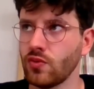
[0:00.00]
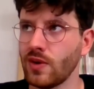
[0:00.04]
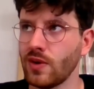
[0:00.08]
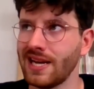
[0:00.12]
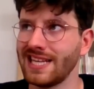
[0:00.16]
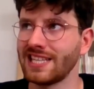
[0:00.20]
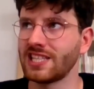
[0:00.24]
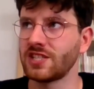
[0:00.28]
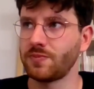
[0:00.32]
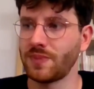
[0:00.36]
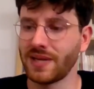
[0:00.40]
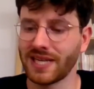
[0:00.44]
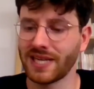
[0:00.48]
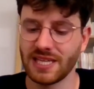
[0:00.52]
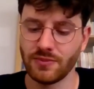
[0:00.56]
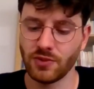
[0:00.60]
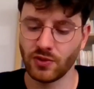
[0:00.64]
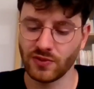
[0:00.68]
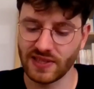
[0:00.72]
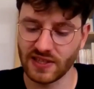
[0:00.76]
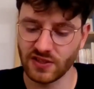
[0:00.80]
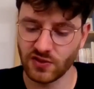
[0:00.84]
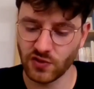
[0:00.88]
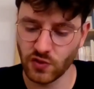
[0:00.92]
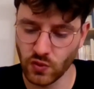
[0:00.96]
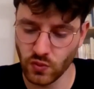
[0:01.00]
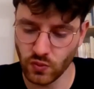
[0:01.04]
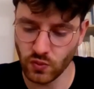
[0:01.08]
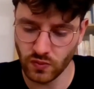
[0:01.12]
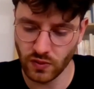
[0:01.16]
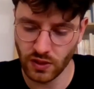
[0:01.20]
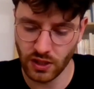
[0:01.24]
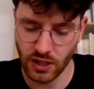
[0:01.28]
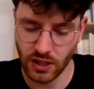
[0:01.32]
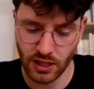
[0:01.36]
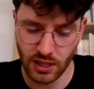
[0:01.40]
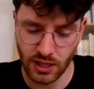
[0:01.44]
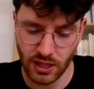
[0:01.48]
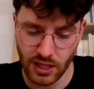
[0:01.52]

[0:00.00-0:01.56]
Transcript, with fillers: ou à l'expérimentation.